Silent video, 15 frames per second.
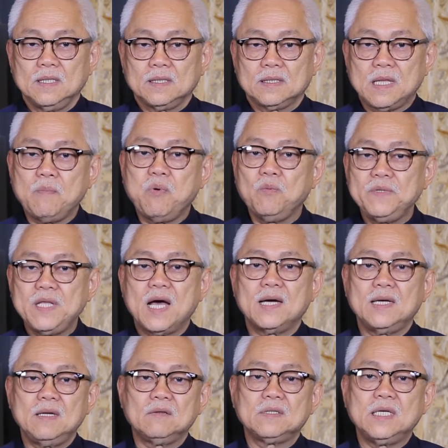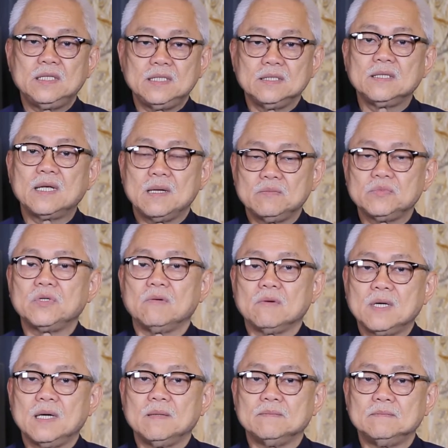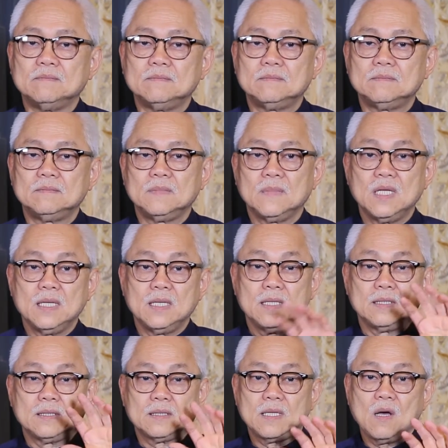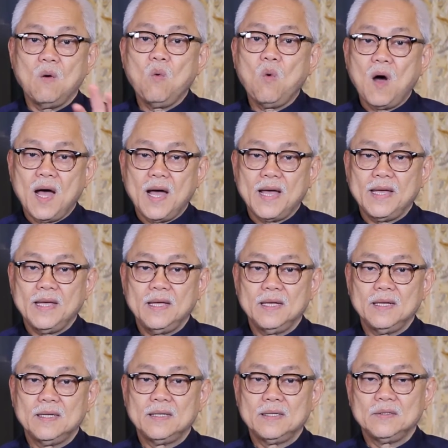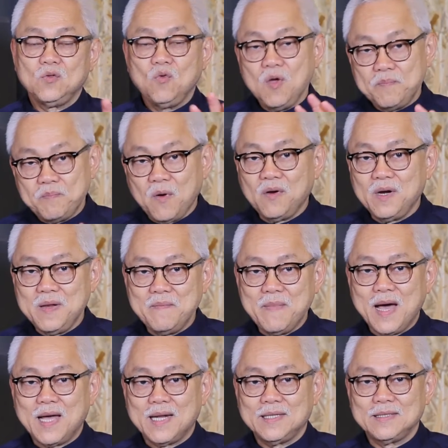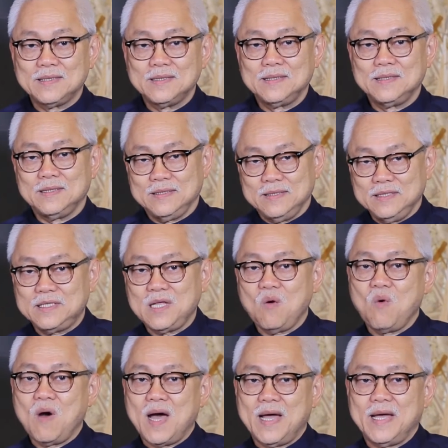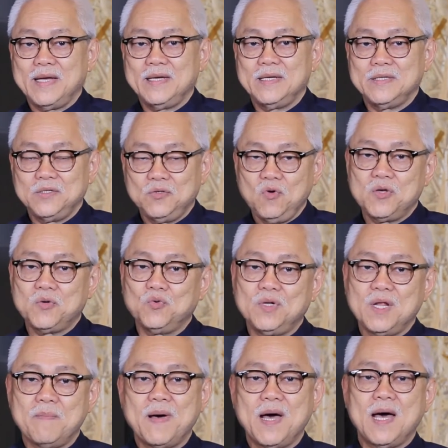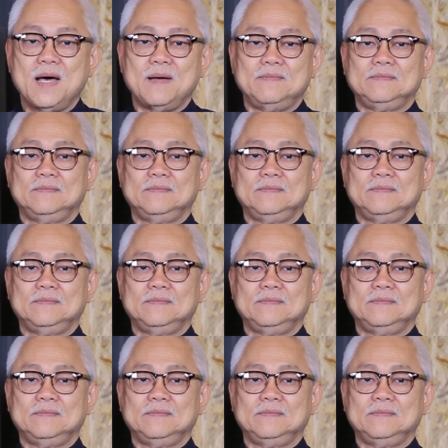แต่ผมอยากให้เราคิดถึงคำสองคำถวายด้วยปริมาณหรือถวายด้วยคุณภาพ